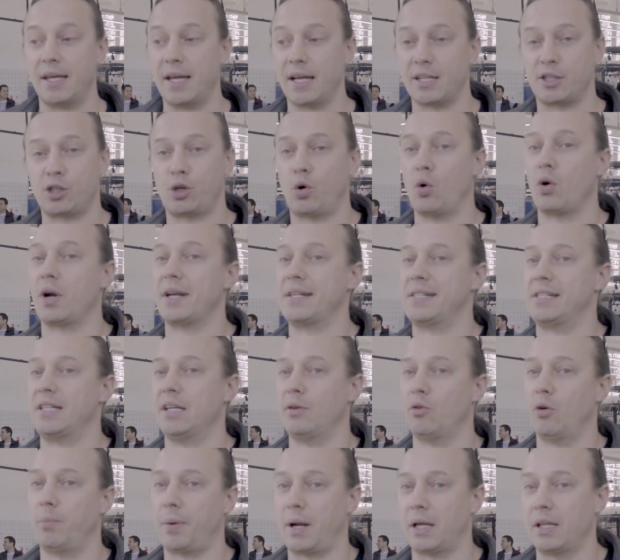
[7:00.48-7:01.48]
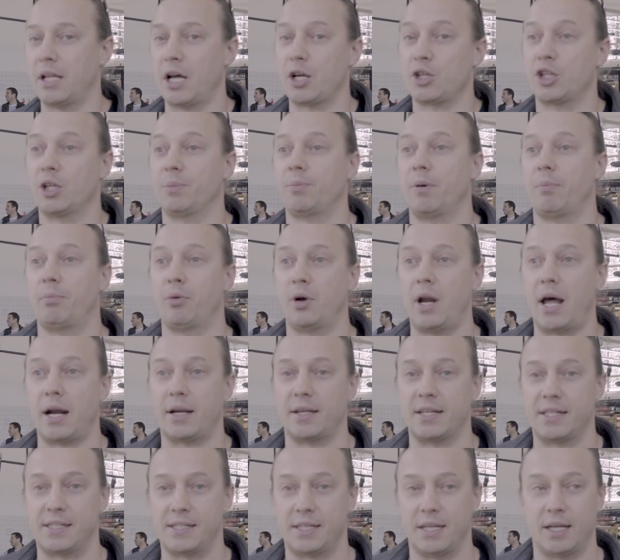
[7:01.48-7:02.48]
и от скорости его продажи и
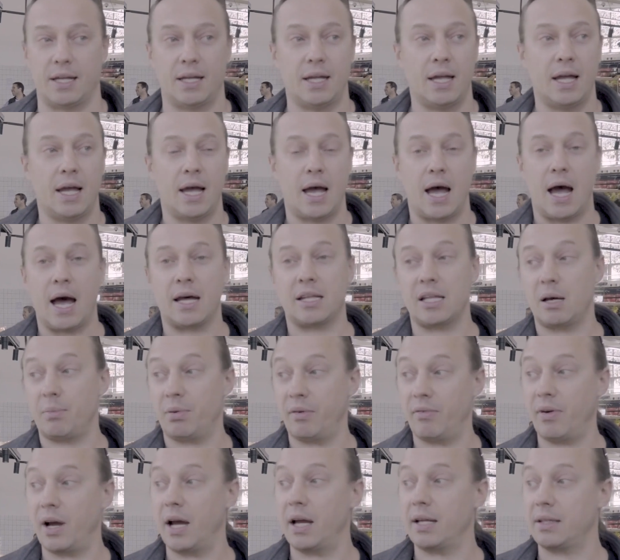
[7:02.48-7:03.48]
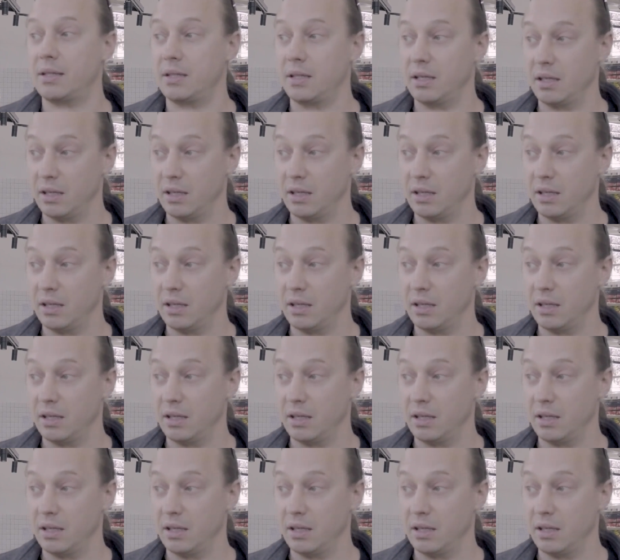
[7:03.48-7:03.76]
популярности. Она бывает